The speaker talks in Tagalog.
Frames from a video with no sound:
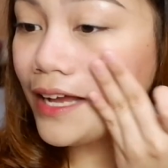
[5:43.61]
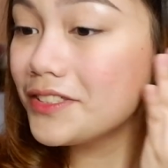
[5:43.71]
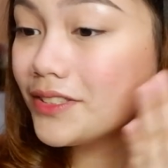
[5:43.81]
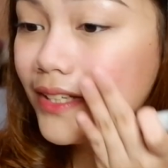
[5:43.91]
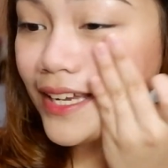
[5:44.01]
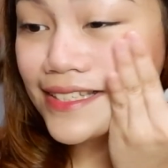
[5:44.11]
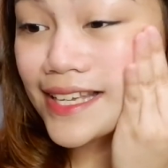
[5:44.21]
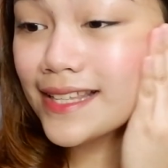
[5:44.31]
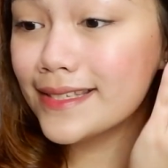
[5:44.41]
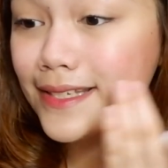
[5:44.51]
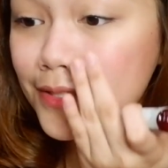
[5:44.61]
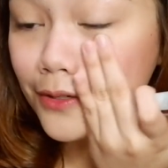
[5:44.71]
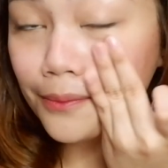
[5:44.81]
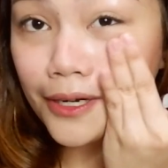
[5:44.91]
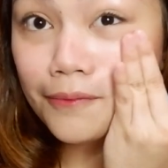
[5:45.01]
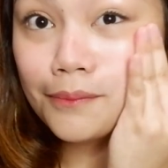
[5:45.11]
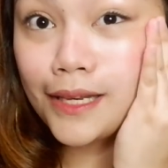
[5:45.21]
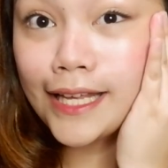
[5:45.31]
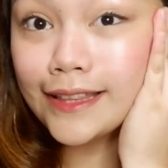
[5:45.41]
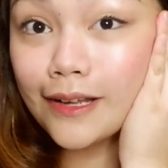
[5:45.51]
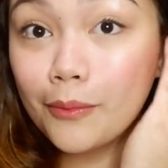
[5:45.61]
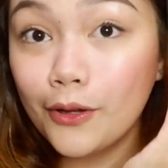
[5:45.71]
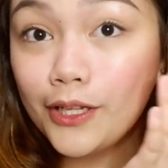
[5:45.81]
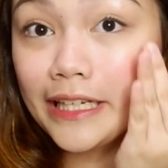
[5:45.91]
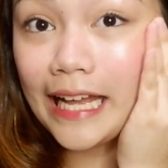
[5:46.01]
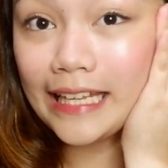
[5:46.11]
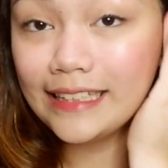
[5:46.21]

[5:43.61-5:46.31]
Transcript: As you guys can see, sobrang blendable niya.